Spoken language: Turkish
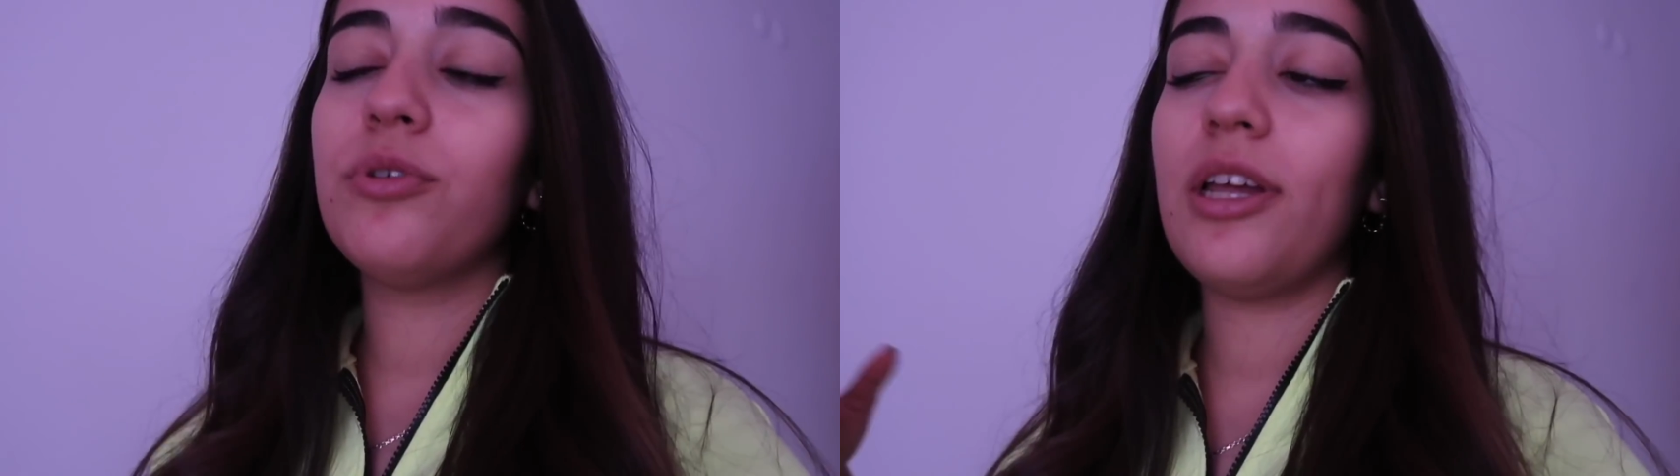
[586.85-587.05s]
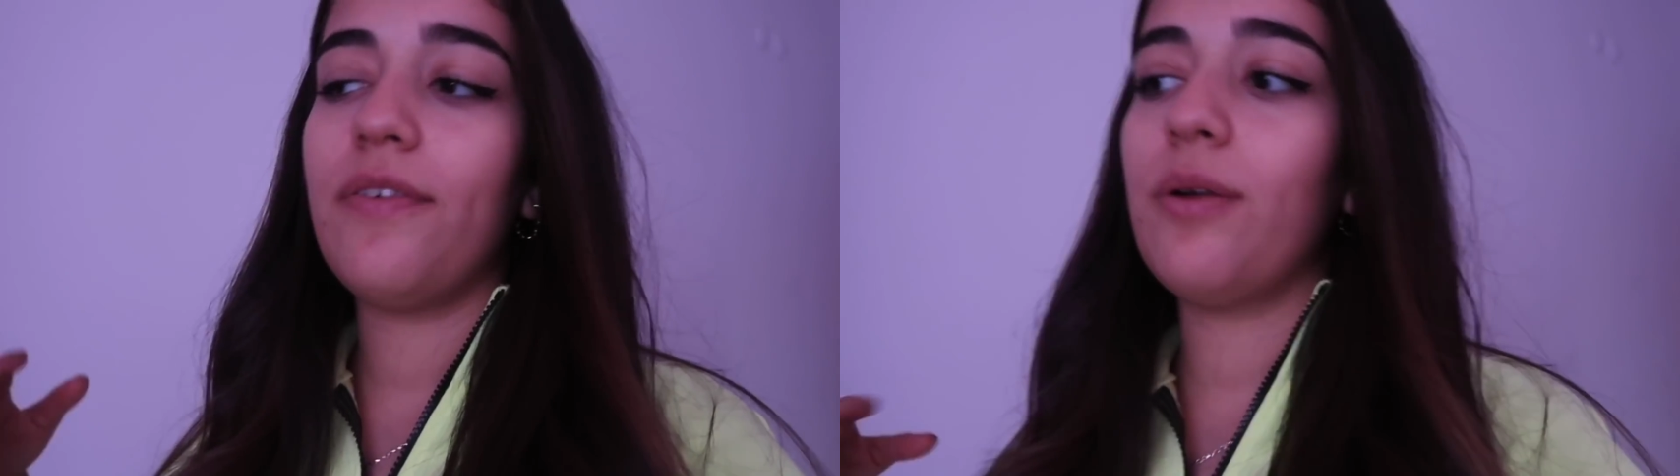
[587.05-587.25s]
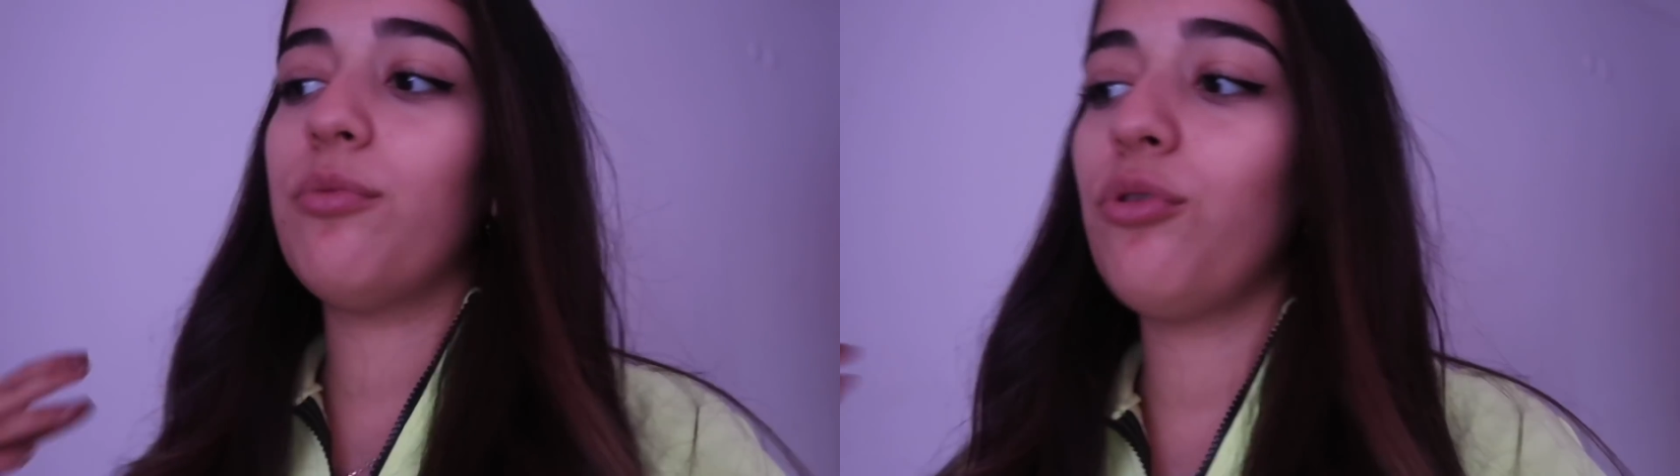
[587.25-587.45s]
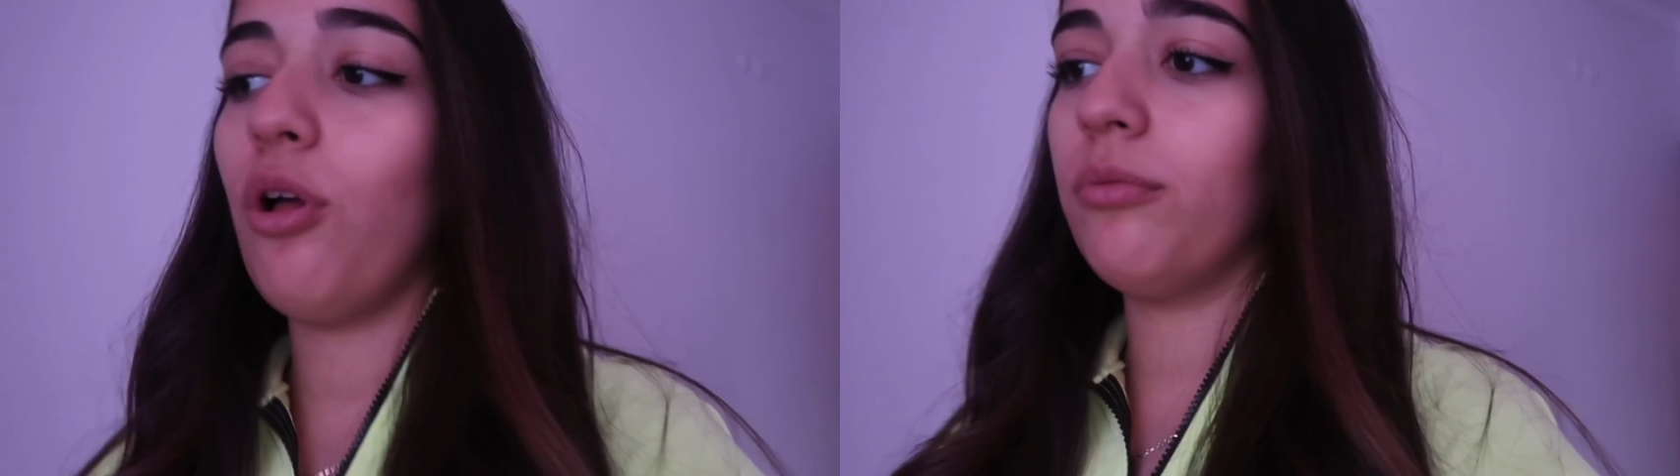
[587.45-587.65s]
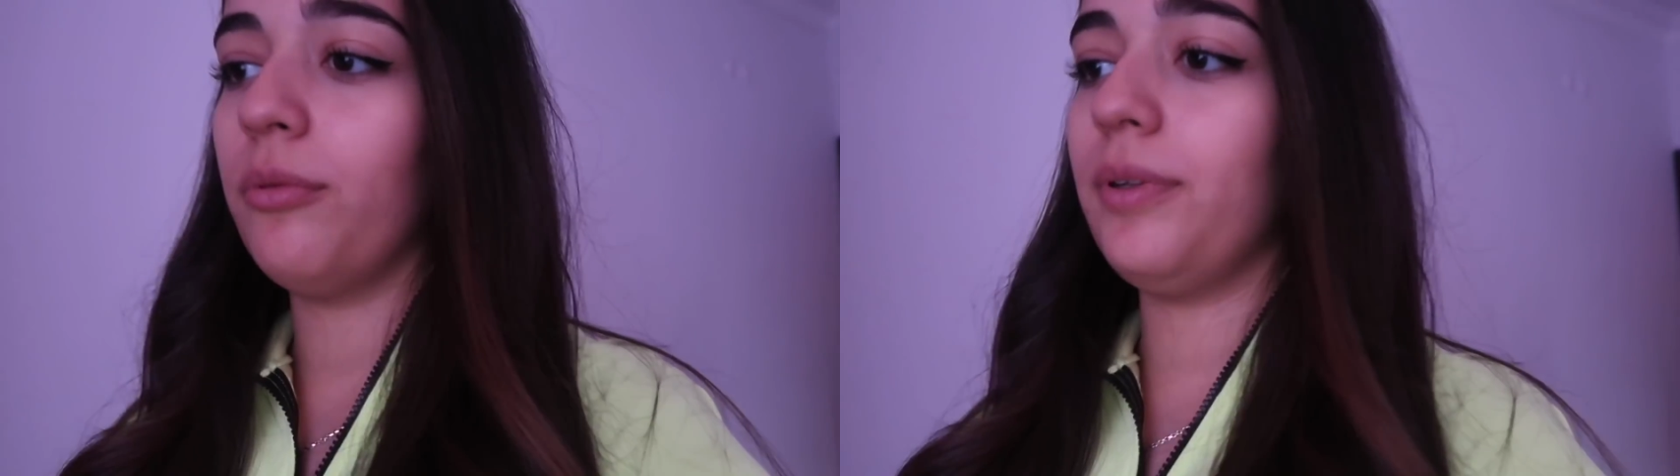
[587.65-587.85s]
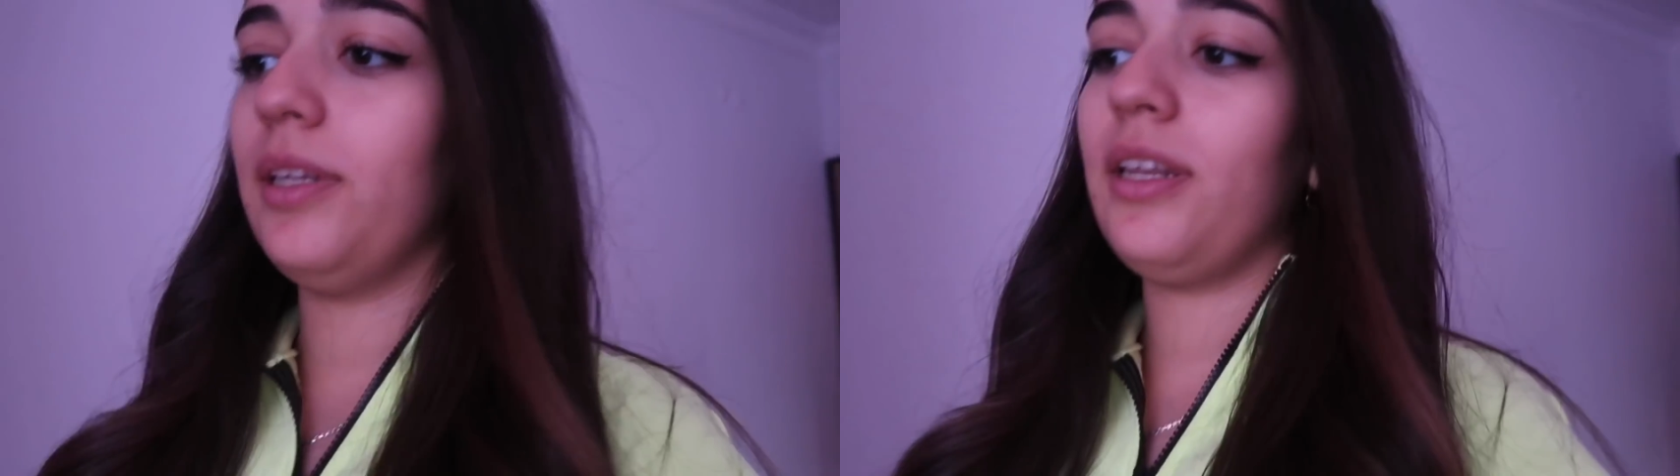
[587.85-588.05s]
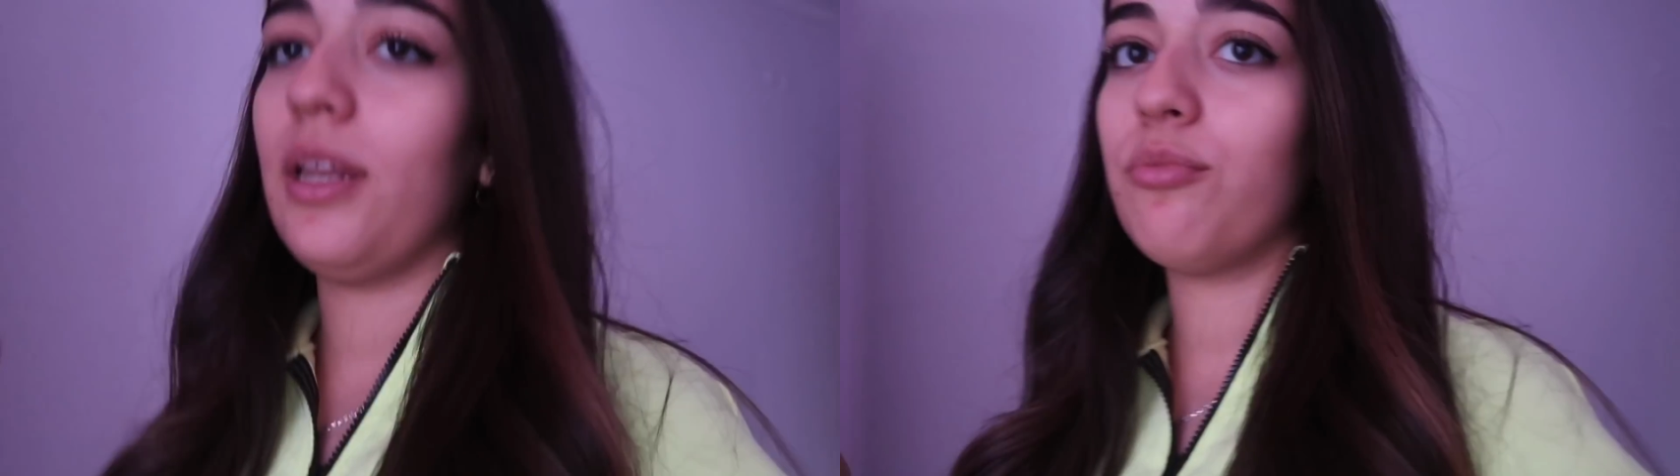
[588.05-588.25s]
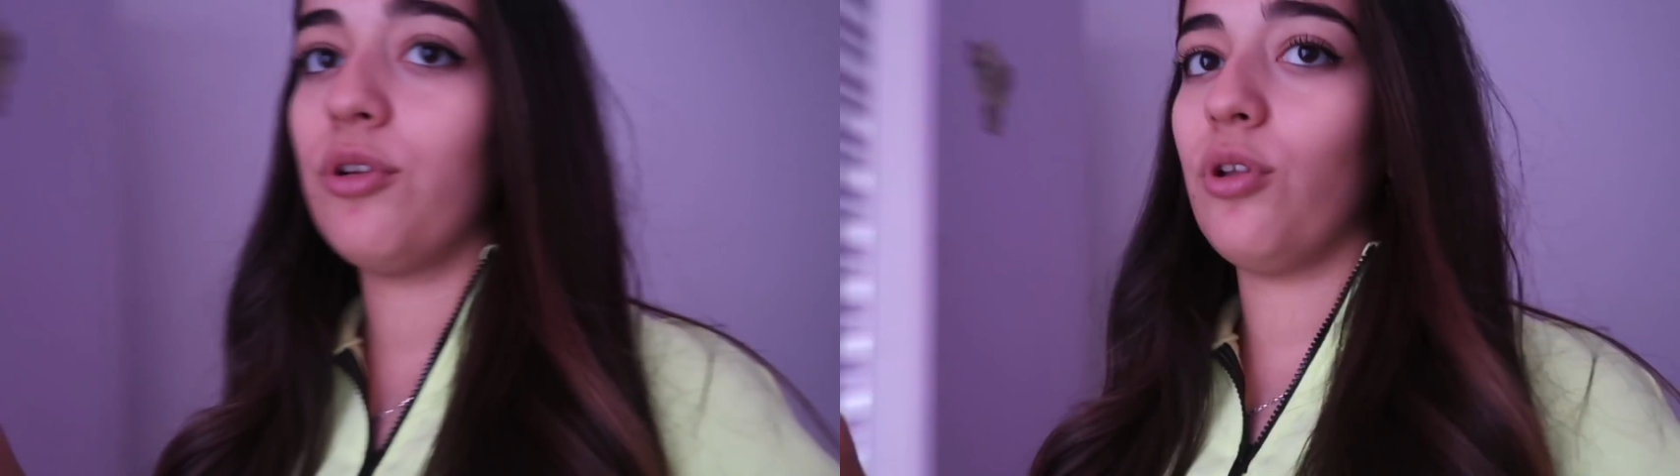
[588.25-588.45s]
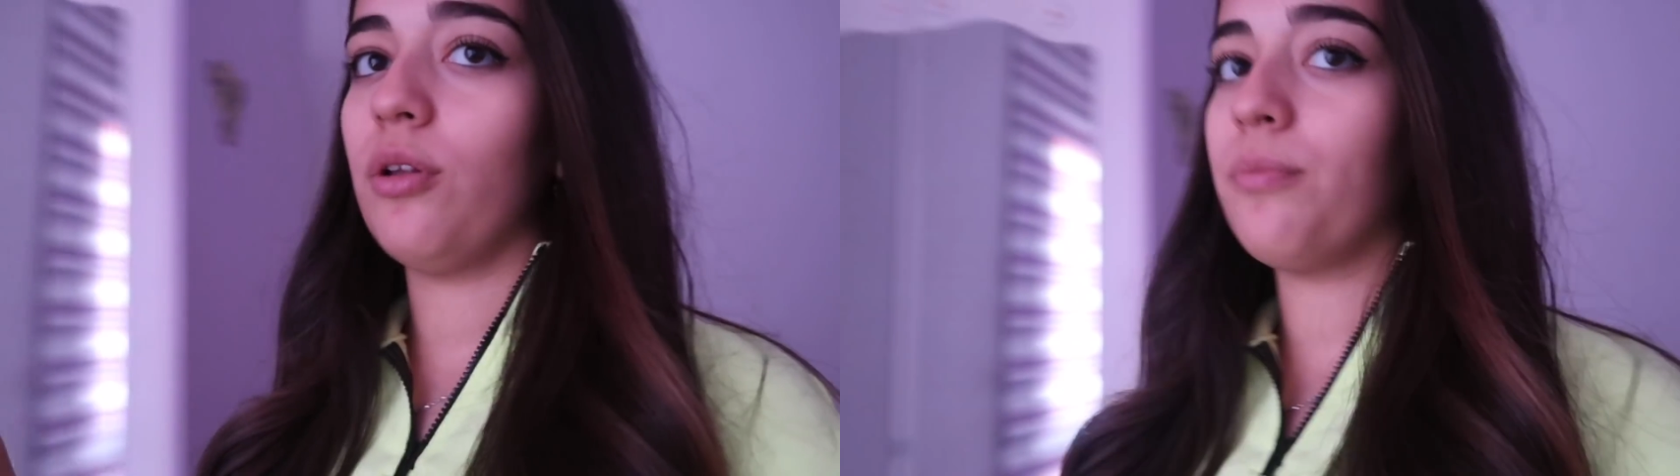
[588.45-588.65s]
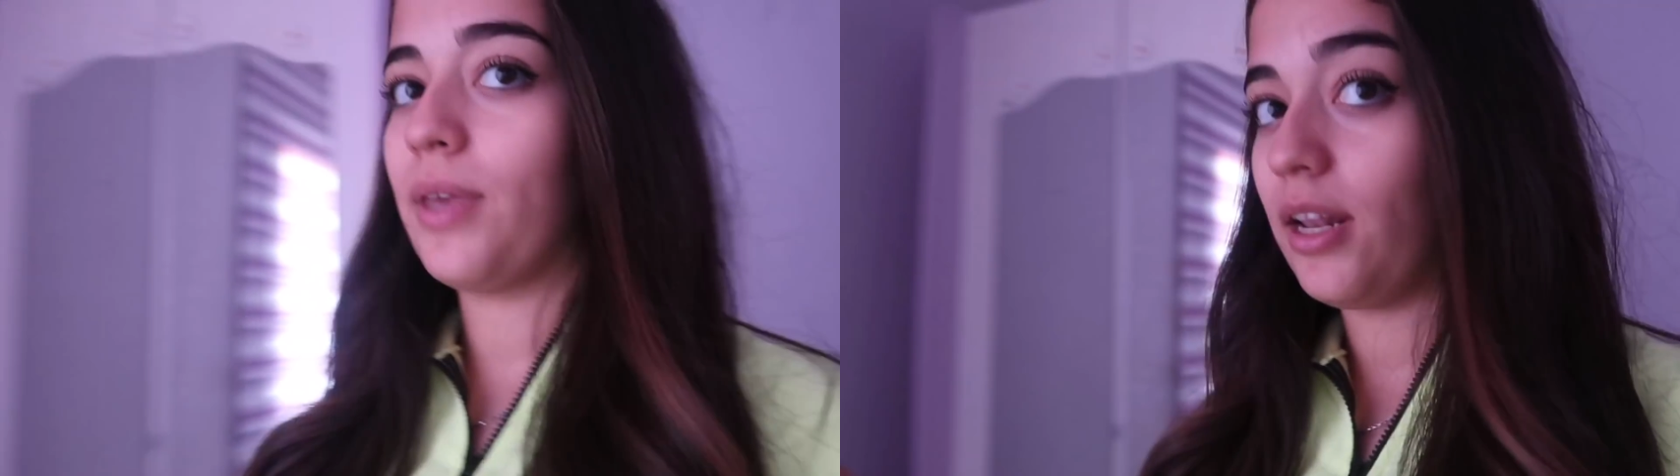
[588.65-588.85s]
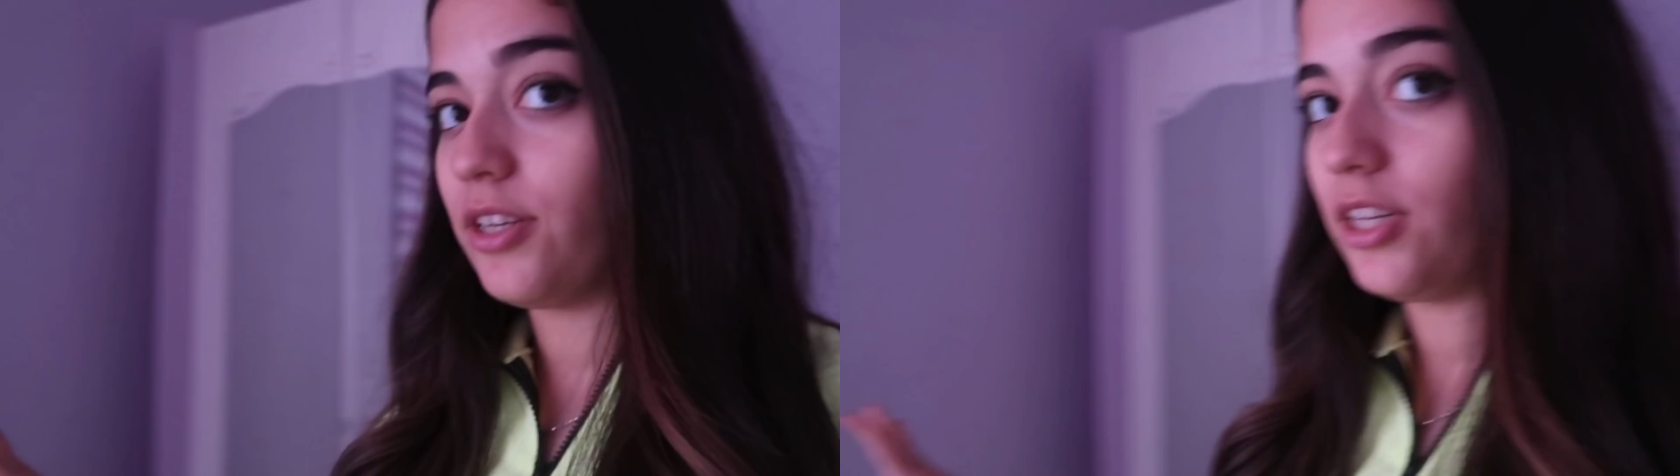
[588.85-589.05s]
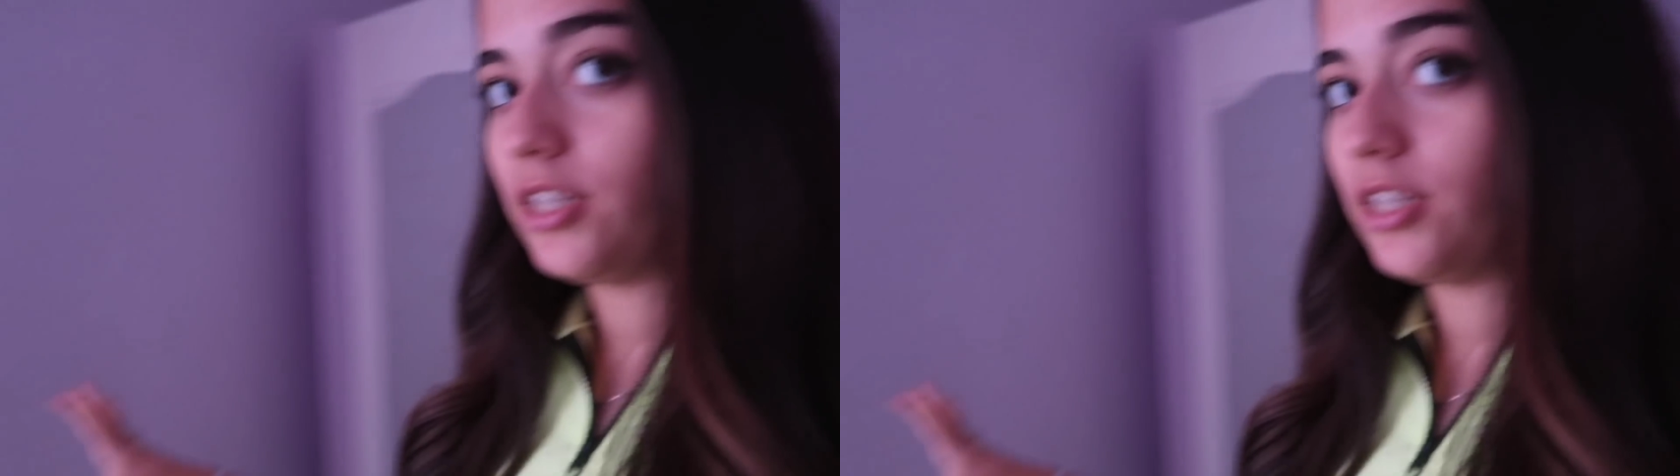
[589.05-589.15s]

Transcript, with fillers: bu kalorifer burada olmamalıydı. Yani buraya dolabın geleceği